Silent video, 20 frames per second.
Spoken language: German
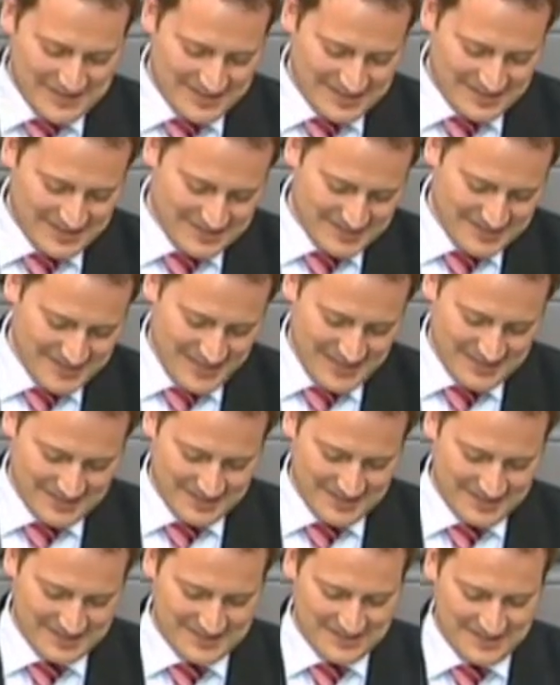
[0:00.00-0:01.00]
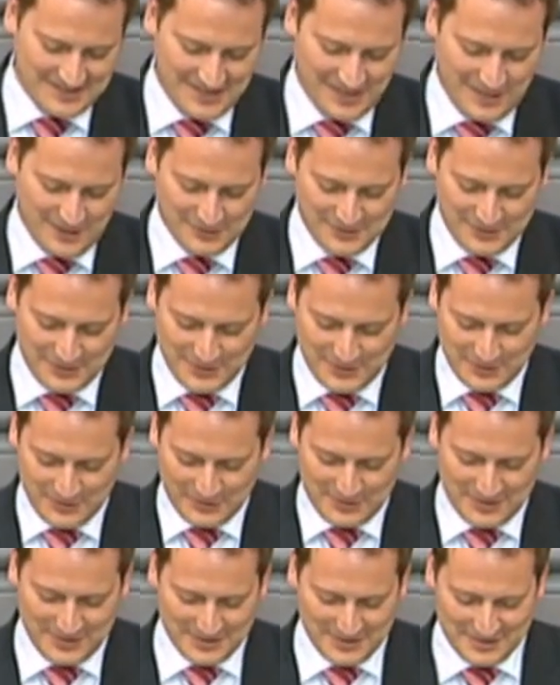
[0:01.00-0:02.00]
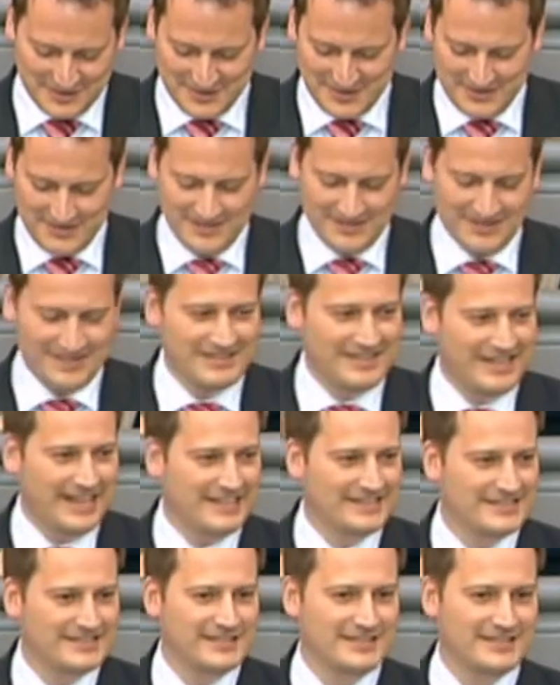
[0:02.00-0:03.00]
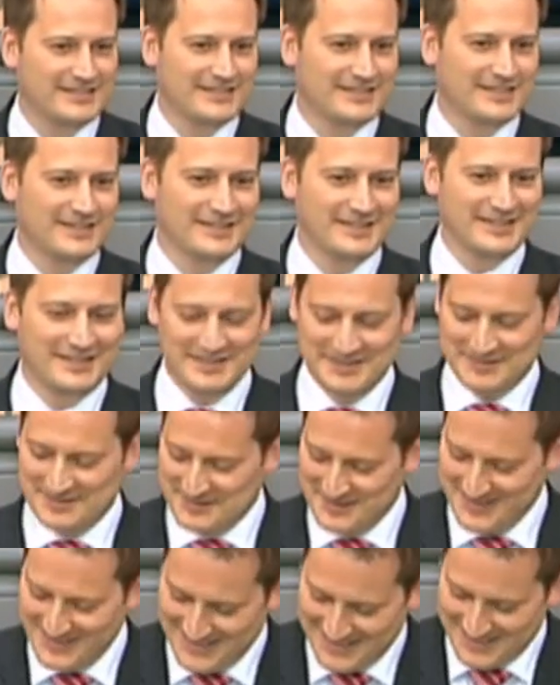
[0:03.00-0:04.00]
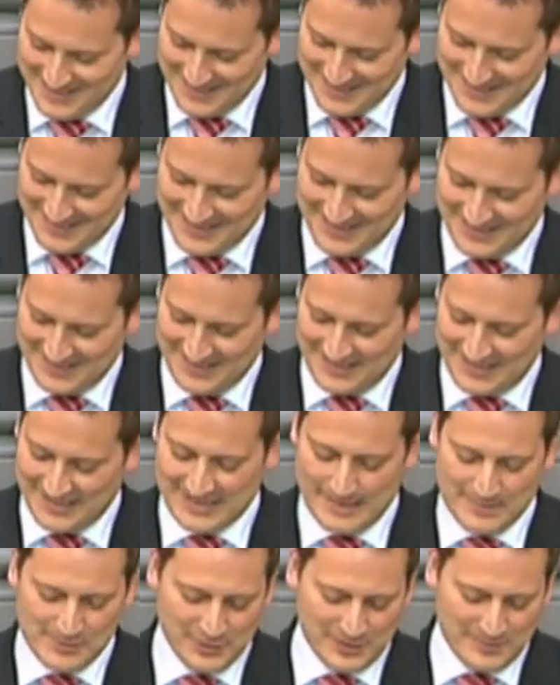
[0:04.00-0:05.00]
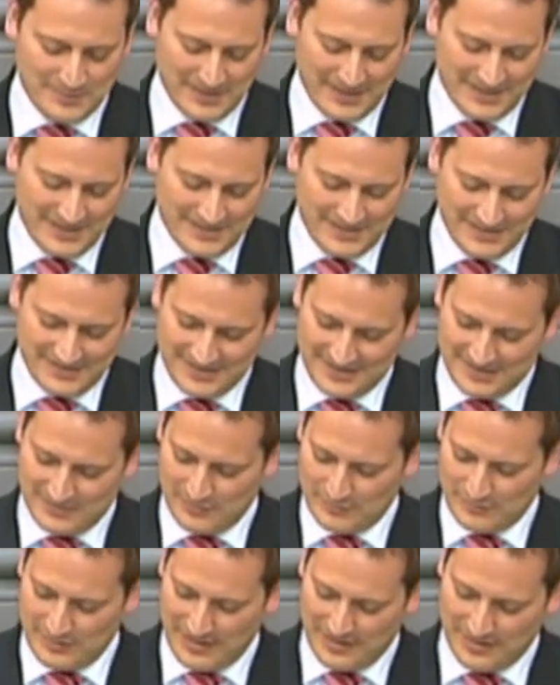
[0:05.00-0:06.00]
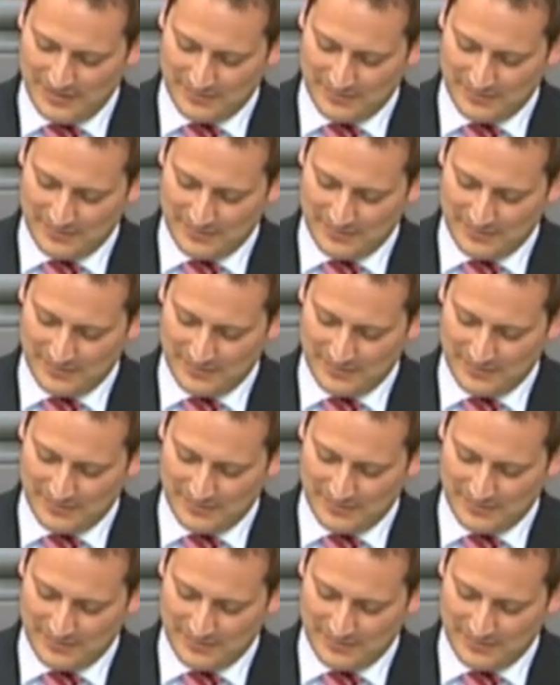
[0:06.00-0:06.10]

für den Bundestag erarbeitet und das Fazit der Kommission stelle ich nun den anderen Abgeordneten im Plenum vor.